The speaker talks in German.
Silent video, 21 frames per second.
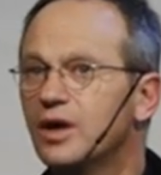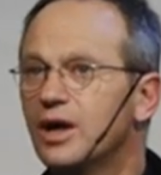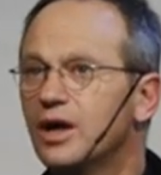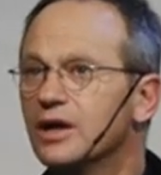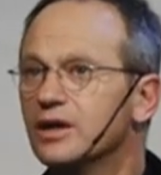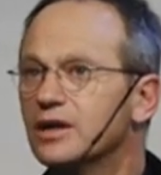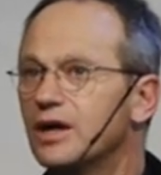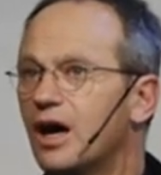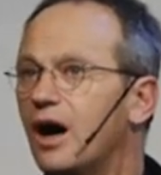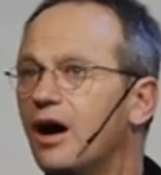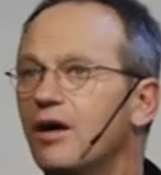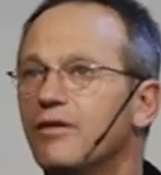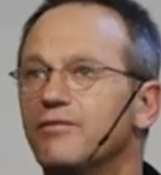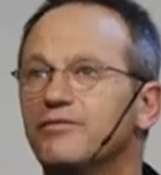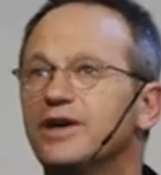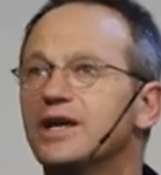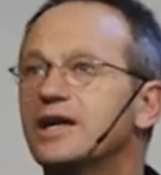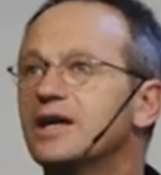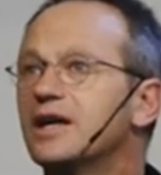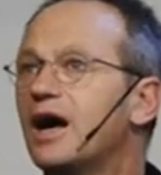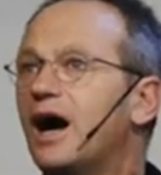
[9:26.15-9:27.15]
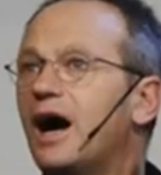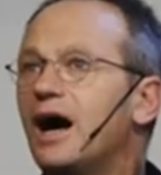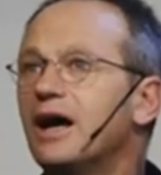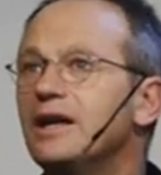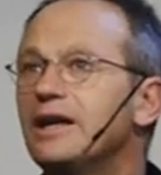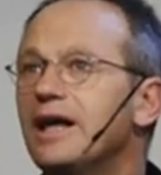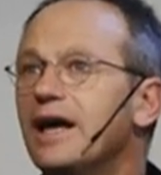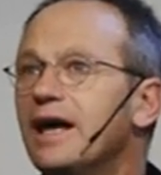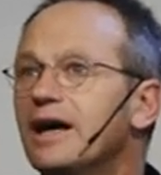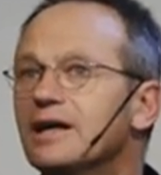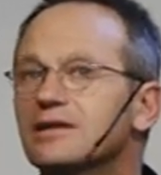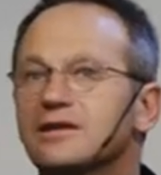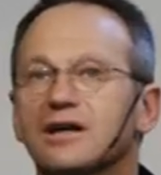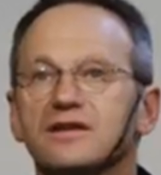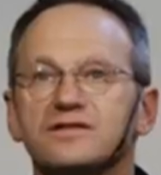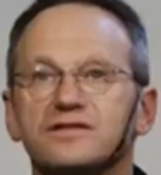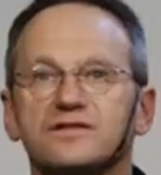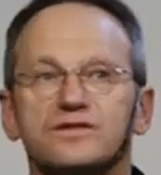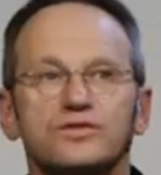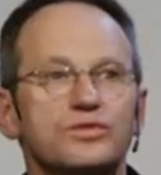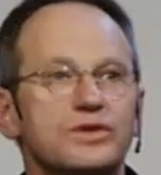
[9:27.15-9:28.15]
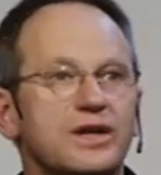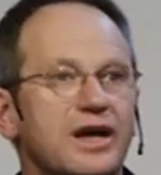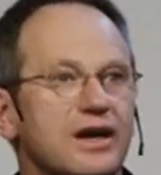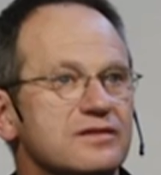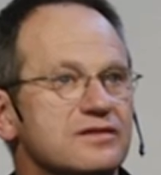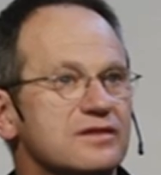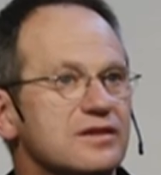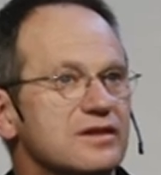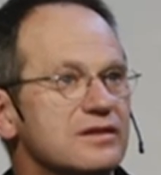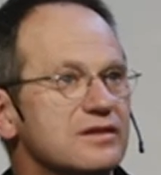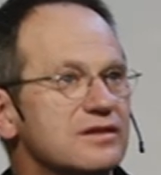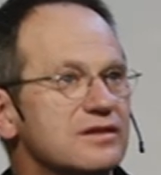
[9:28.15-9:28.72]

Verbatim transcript: Ja, wie kann er das zulassen?